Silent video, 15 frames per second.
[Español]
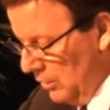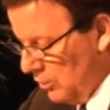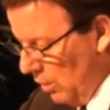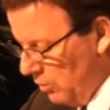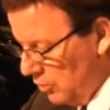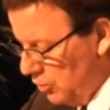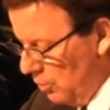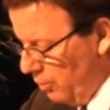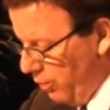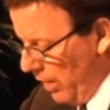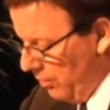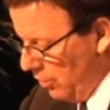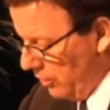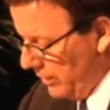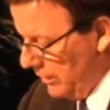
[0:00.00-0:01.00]
Somos un
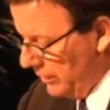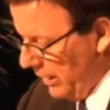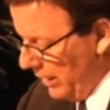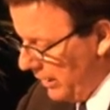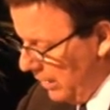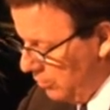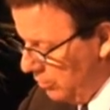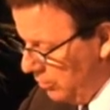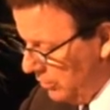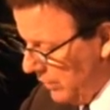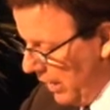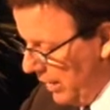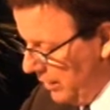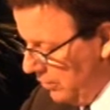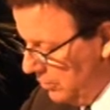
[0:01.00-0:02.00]
pueblo que integra
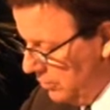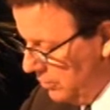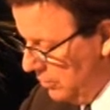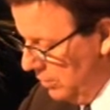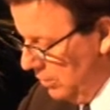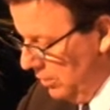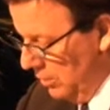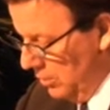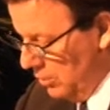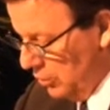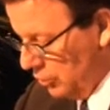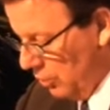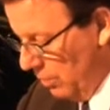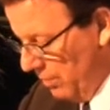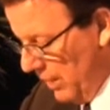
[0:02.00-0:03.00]
contrarios,
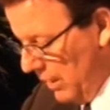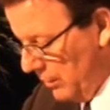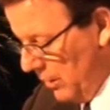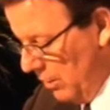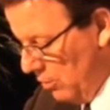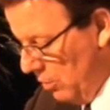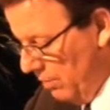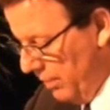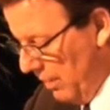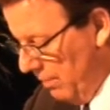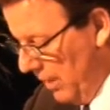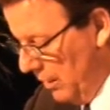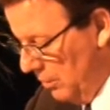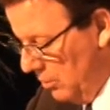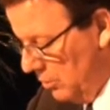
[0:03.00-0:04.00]
los convierte en
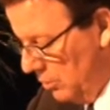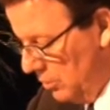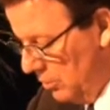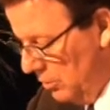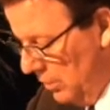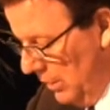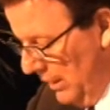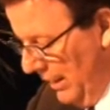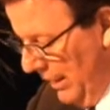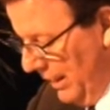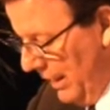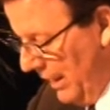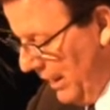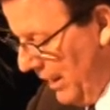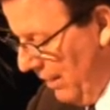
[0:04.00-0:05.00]
complementos,
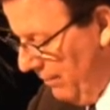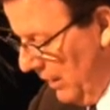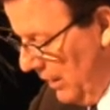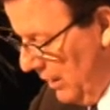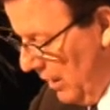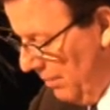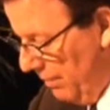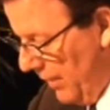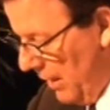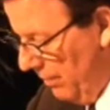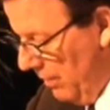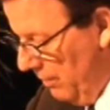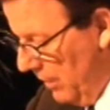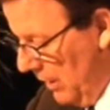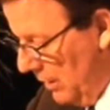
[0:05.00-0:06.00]
genera vida para
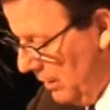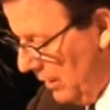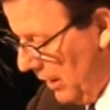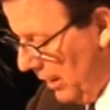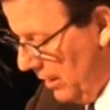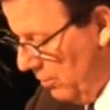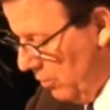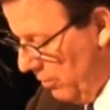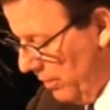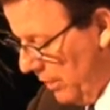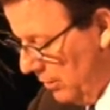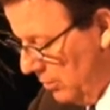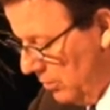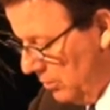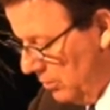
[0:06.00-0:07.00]
vivir cada
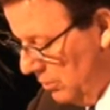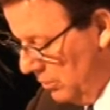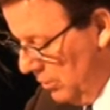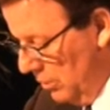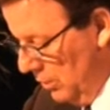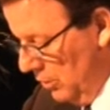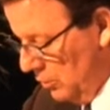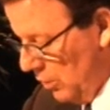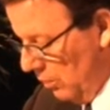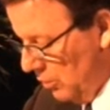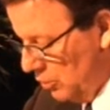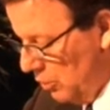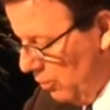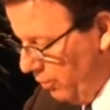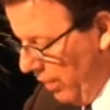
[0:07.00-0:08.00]
momento.
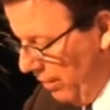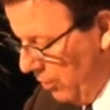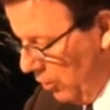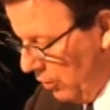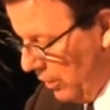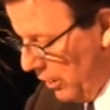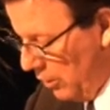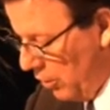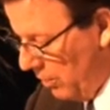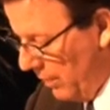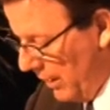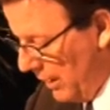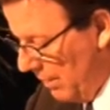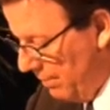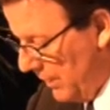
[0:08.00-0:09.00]
Somos un pueblo con
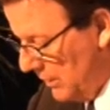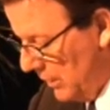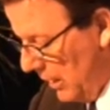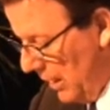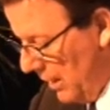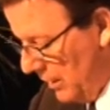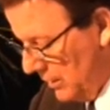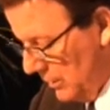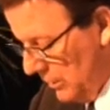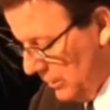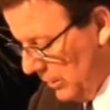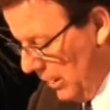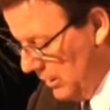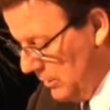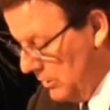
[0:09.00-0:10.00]
enorme capacidad de
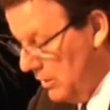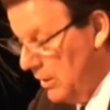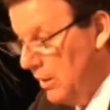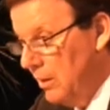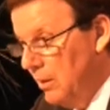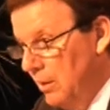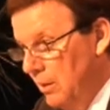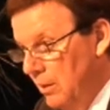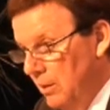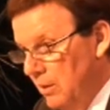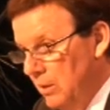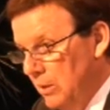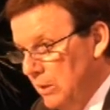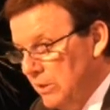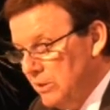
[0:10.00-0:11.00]
resistencia
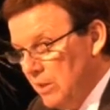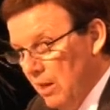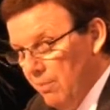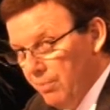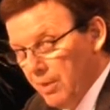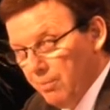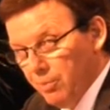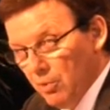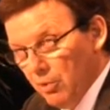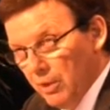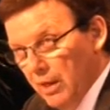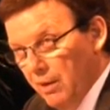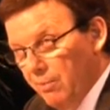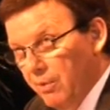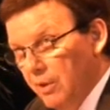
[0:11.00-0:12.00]
y siempre
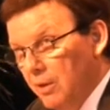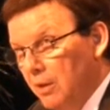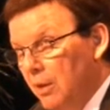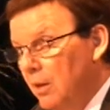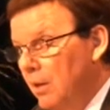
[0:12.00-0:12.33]
proclive